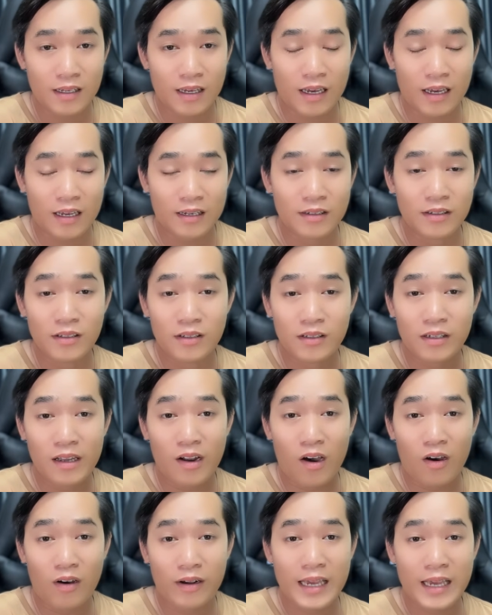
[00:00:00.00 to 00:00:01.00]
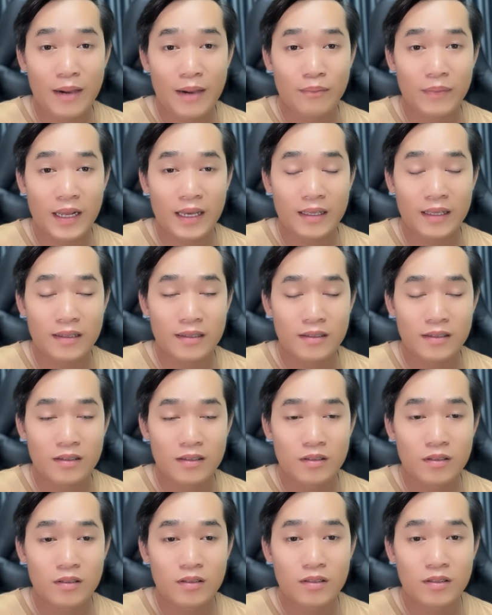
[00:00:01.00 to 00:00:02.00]
à, đưa cái đoạn ghi âm này
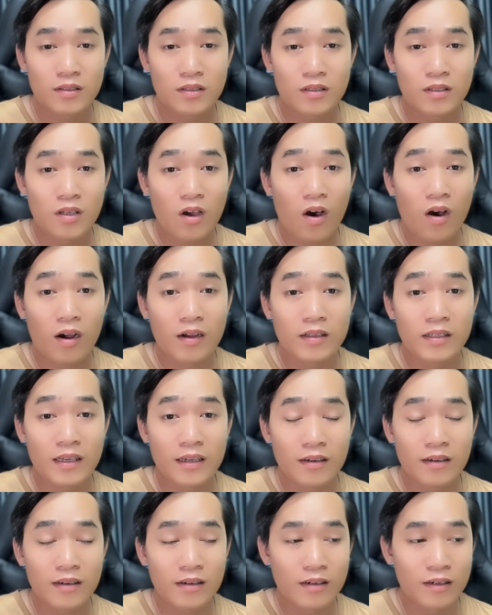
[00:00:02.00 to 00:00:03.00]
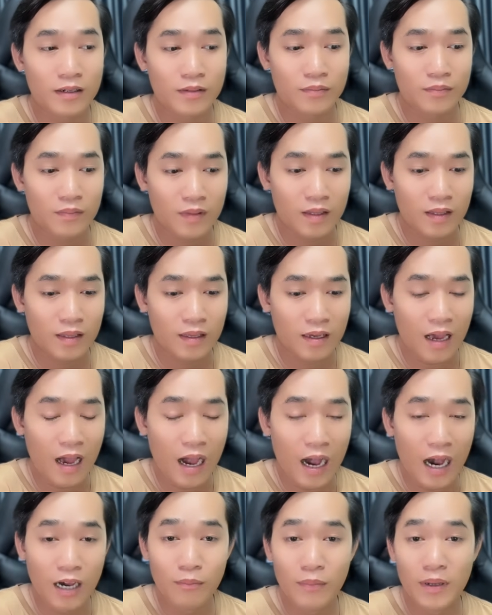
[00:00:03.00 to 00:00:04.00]
cho những người
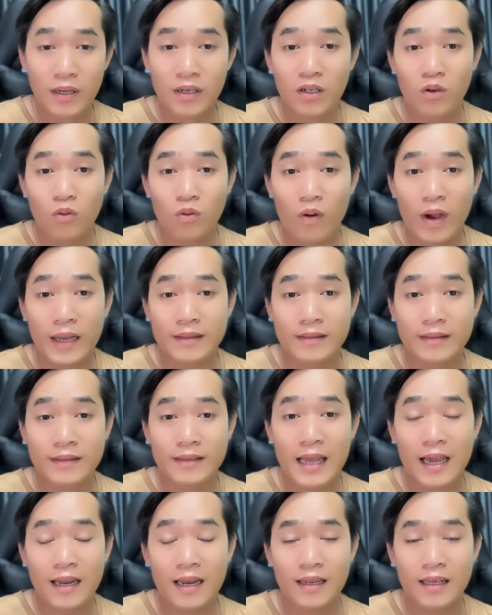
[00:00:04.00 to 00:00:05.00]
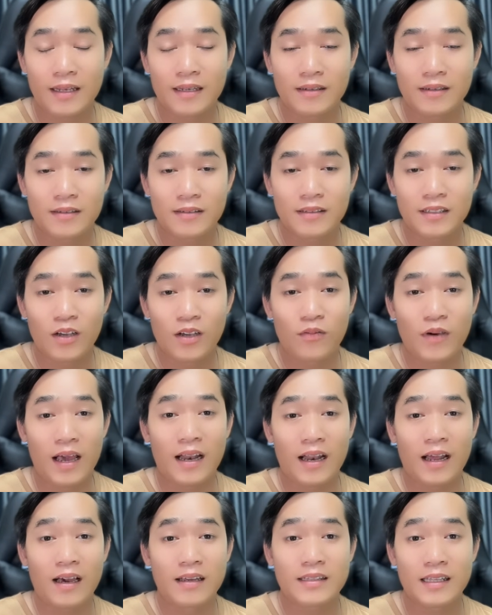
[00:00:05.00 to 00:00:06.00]
ở bên nước ngoài đăng lên chứ không
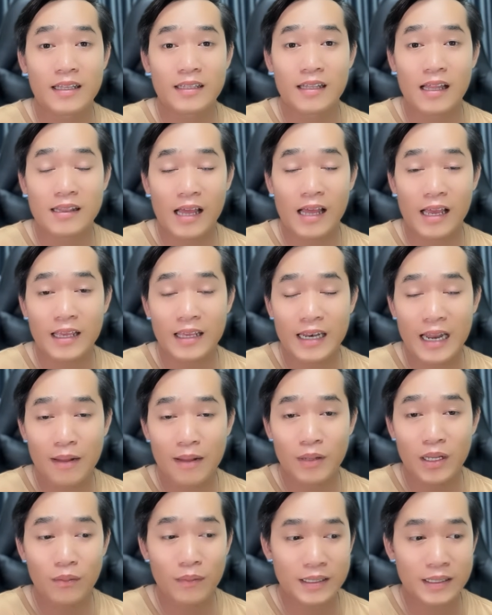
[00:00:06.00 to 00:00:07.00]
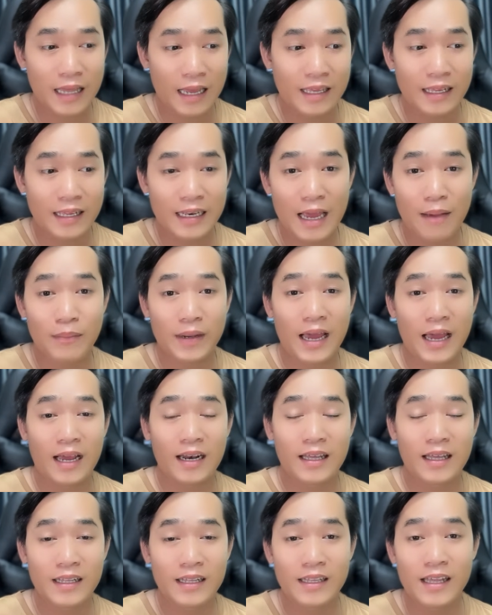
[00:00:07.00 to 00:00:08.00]
phải là ở tại Việt Nam nếu mà tại Việt Nam mà
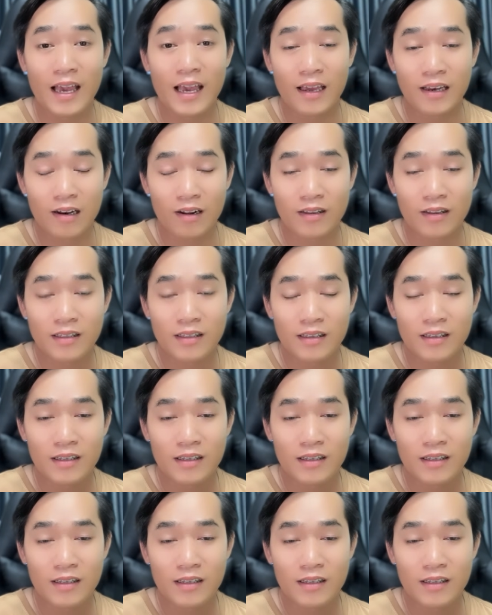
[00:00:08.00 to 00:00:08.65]
đăng lên thì dễ rồi